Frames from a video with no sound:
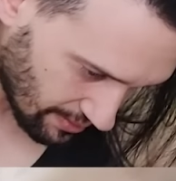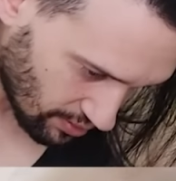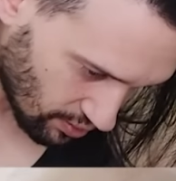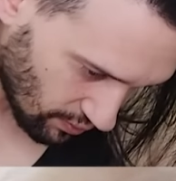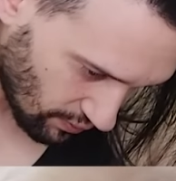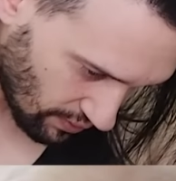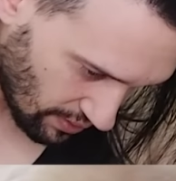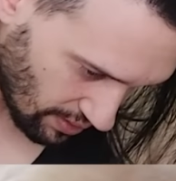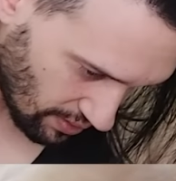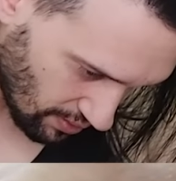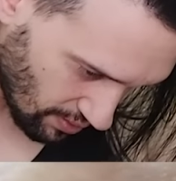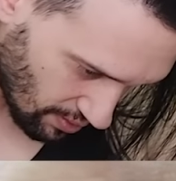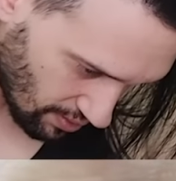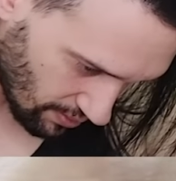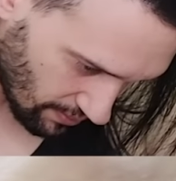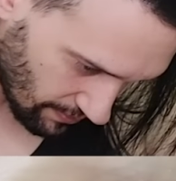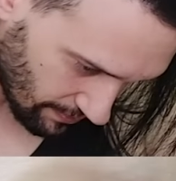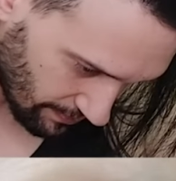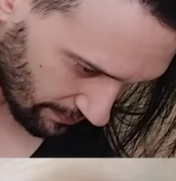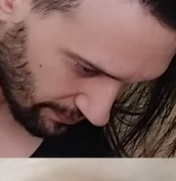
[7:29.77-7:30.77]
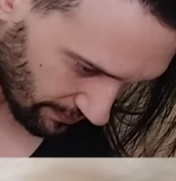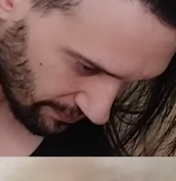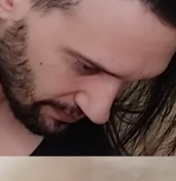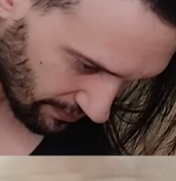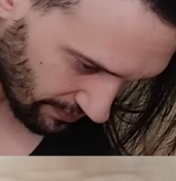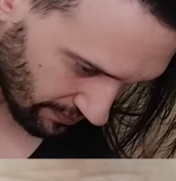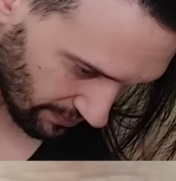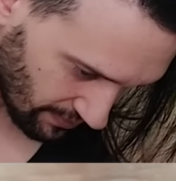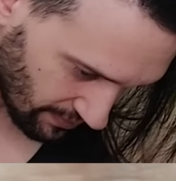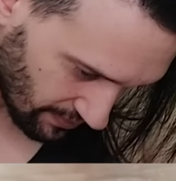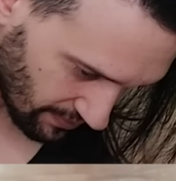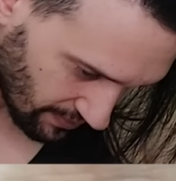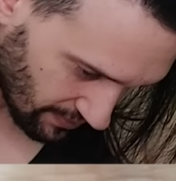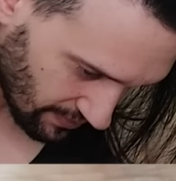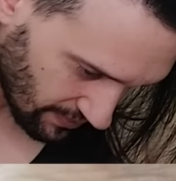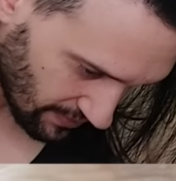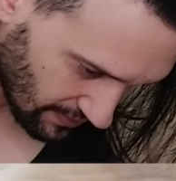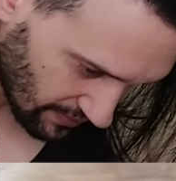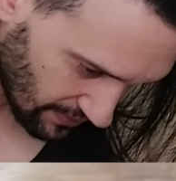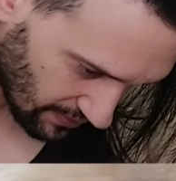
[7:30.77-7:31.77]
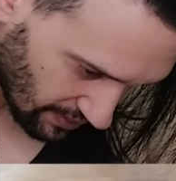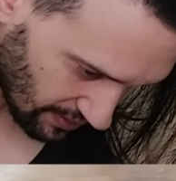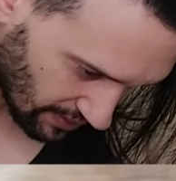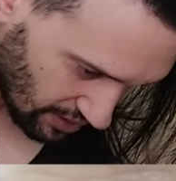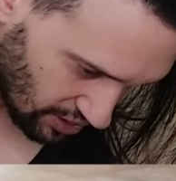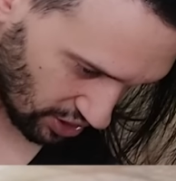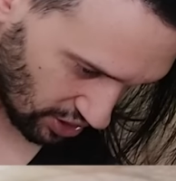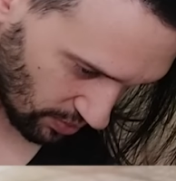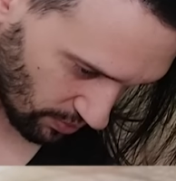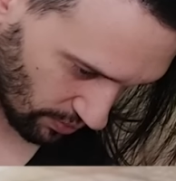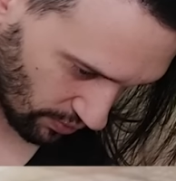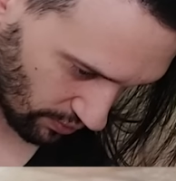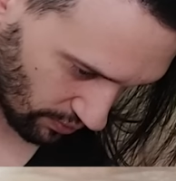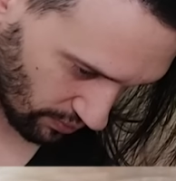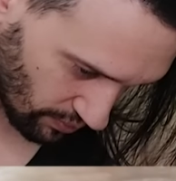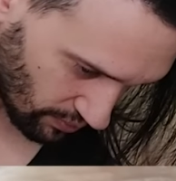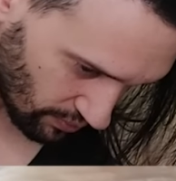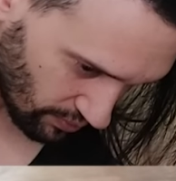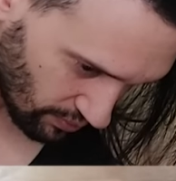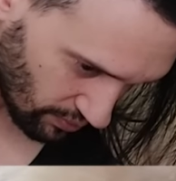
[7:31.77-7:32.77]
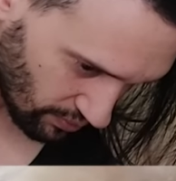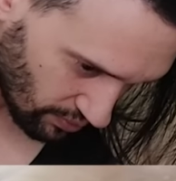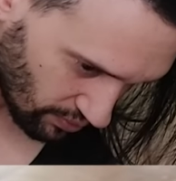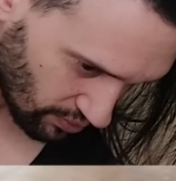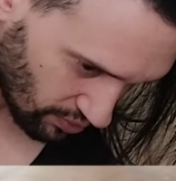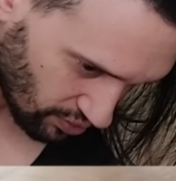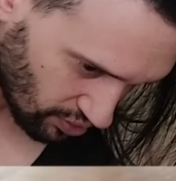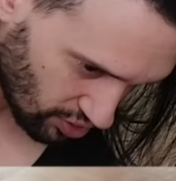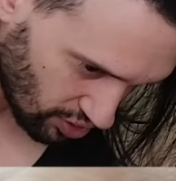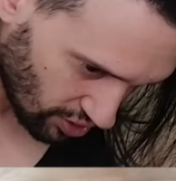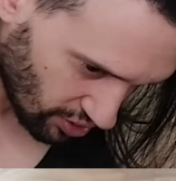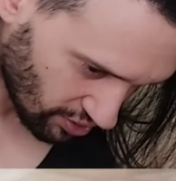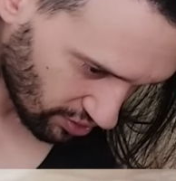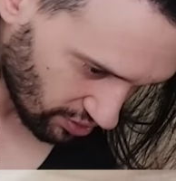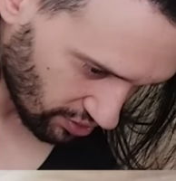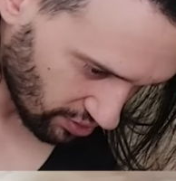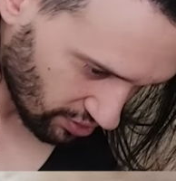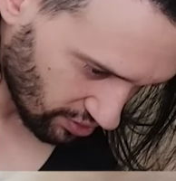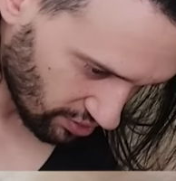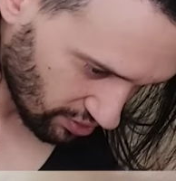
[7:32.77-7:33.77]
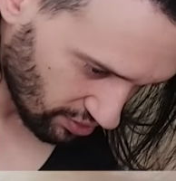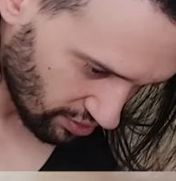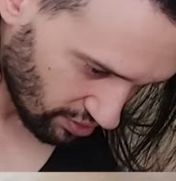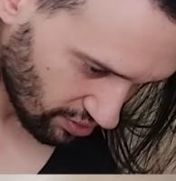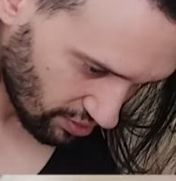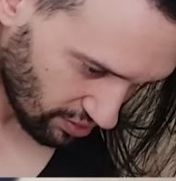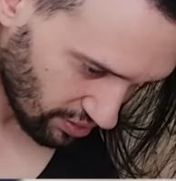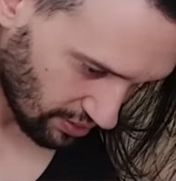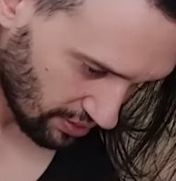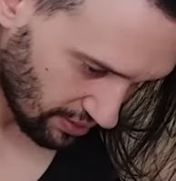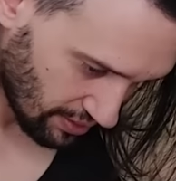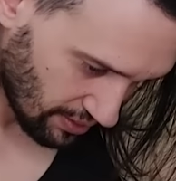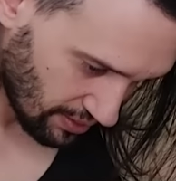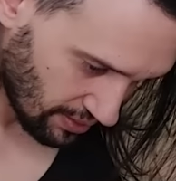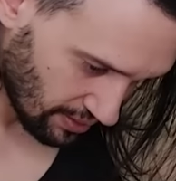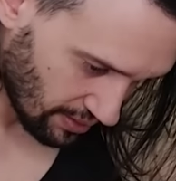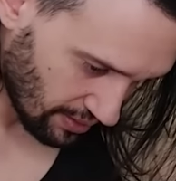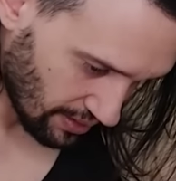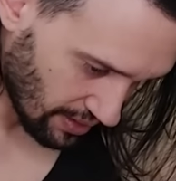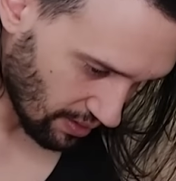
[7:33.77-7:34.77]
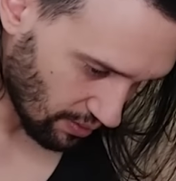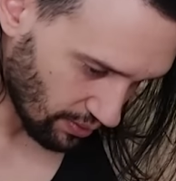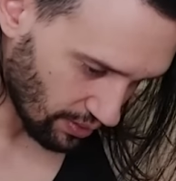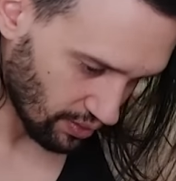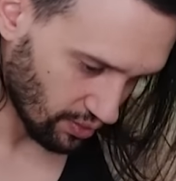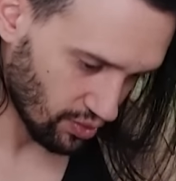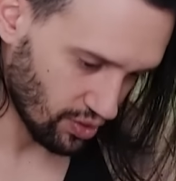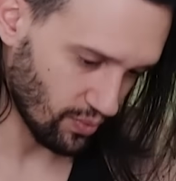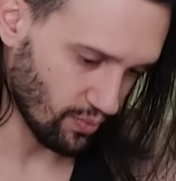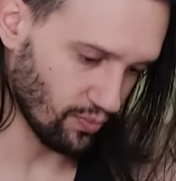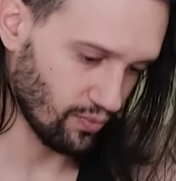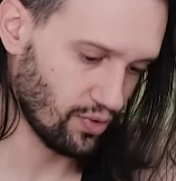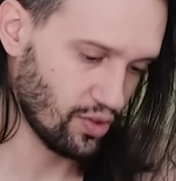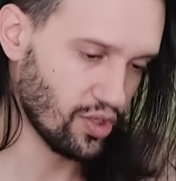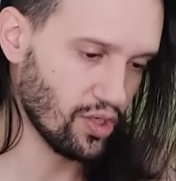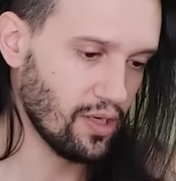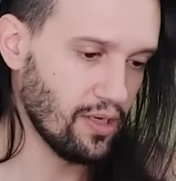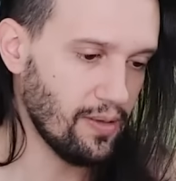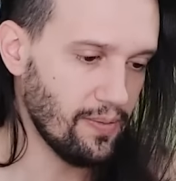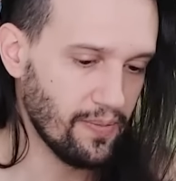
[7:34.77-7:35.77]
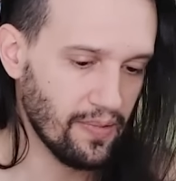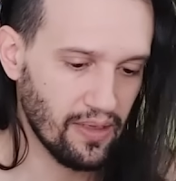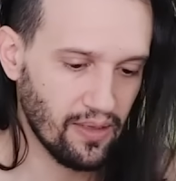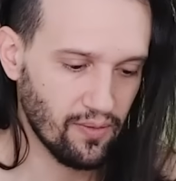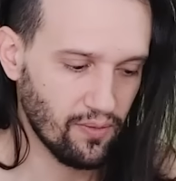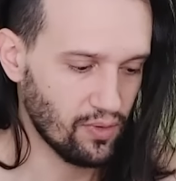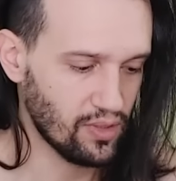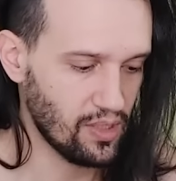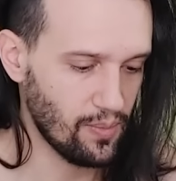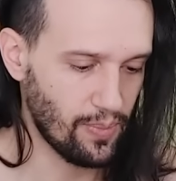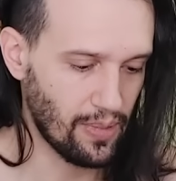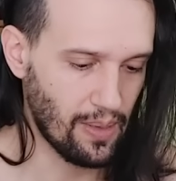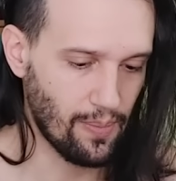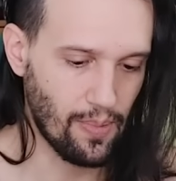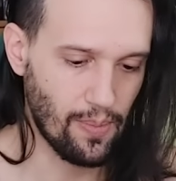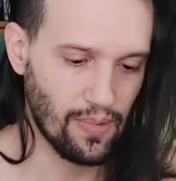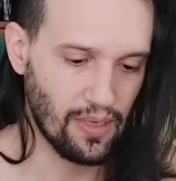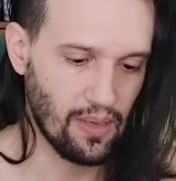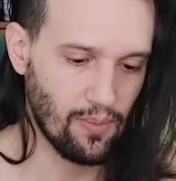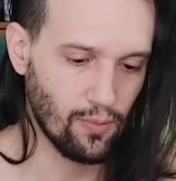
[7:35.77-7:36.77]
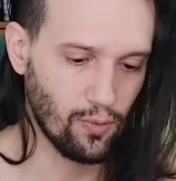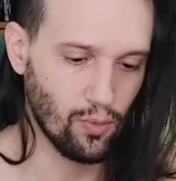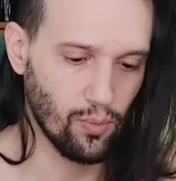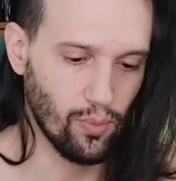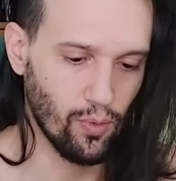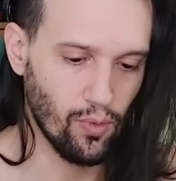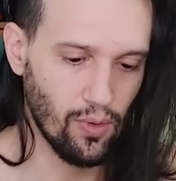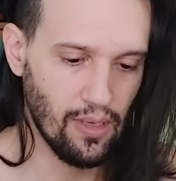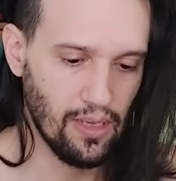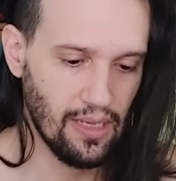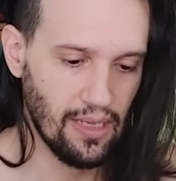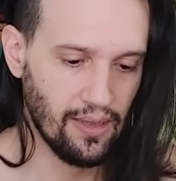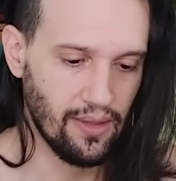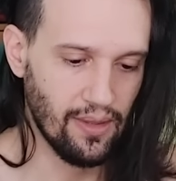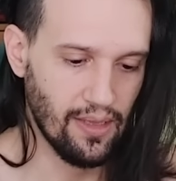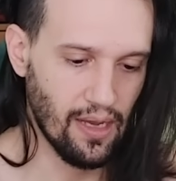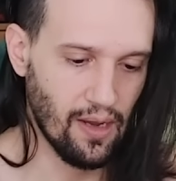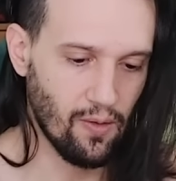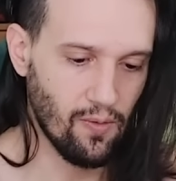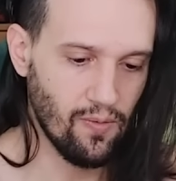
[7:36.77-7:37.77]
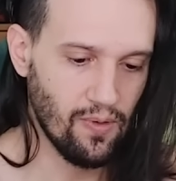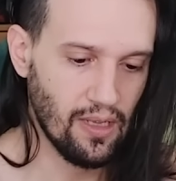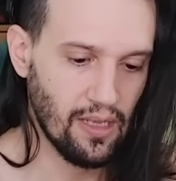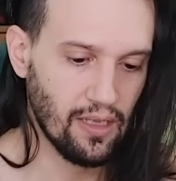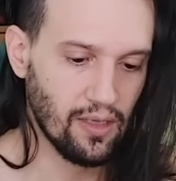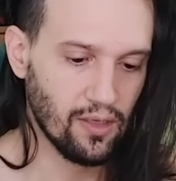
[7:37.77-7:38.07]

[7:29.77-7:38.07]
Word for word: Deixa eu ver, ó. Hintimunchan. Legal, Hintimunchan. Vou separar pra mim que é muito boa. Não.